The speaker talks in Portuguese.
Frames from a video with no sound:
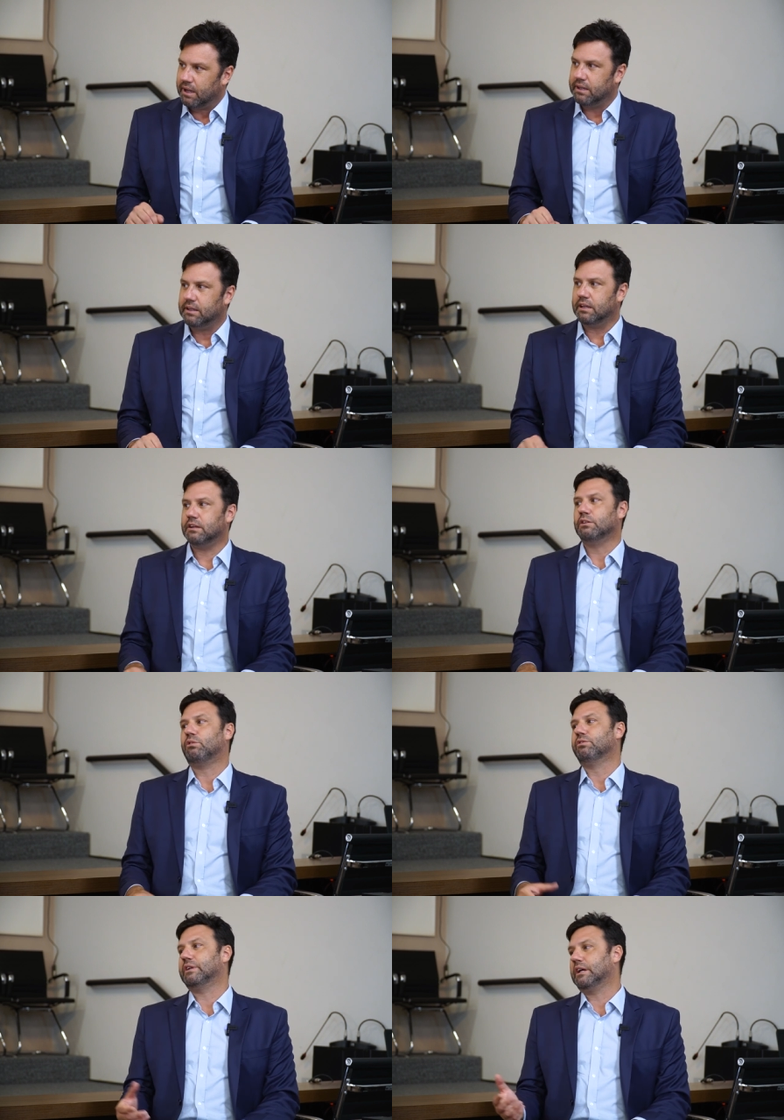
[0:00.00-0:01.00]
e não
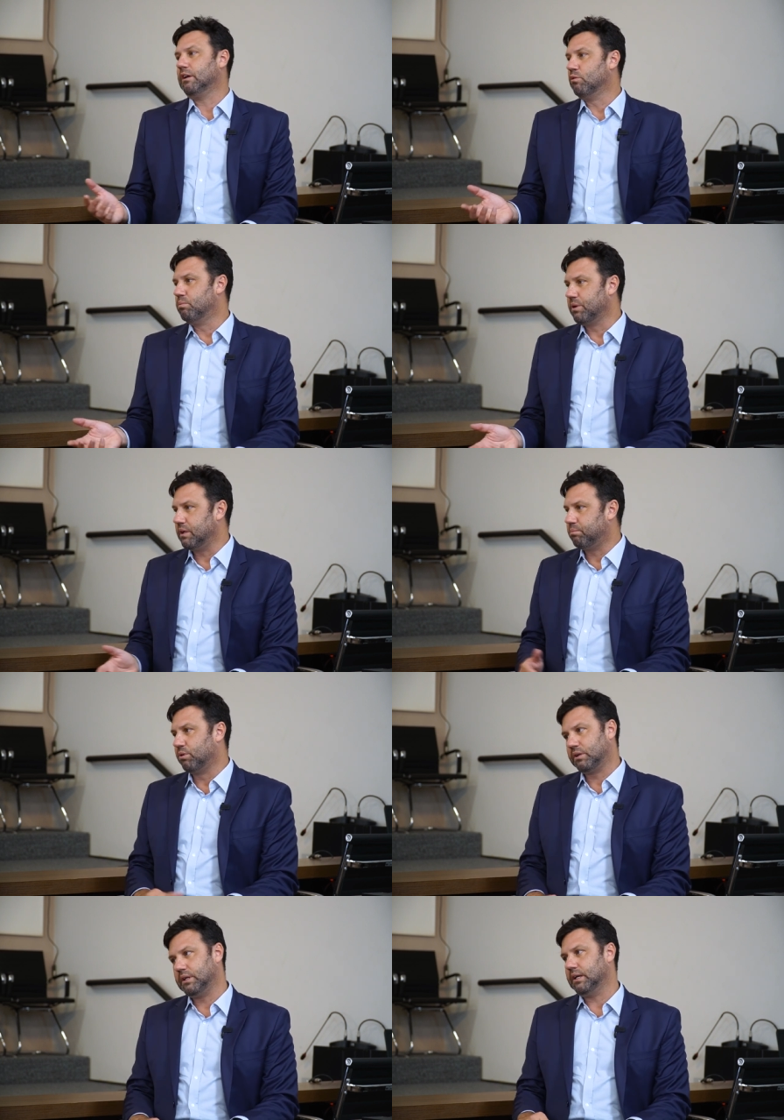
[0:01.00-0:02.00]
conseguem cumprir
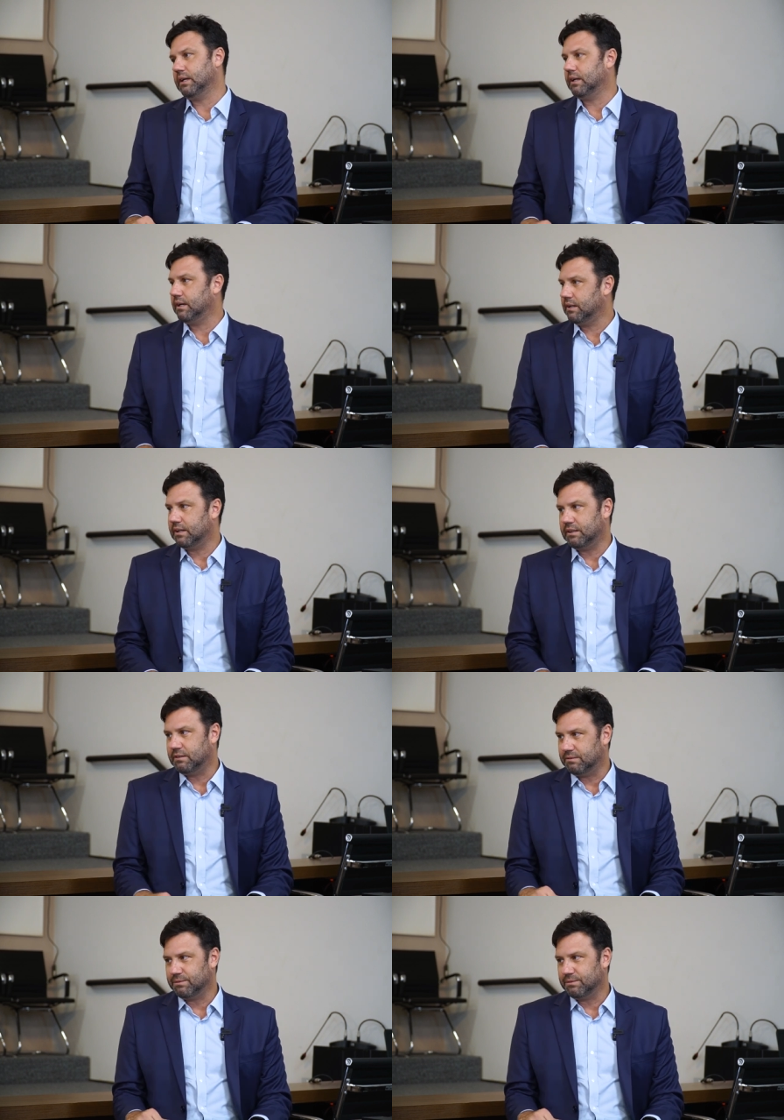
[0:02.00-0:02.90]
porque é,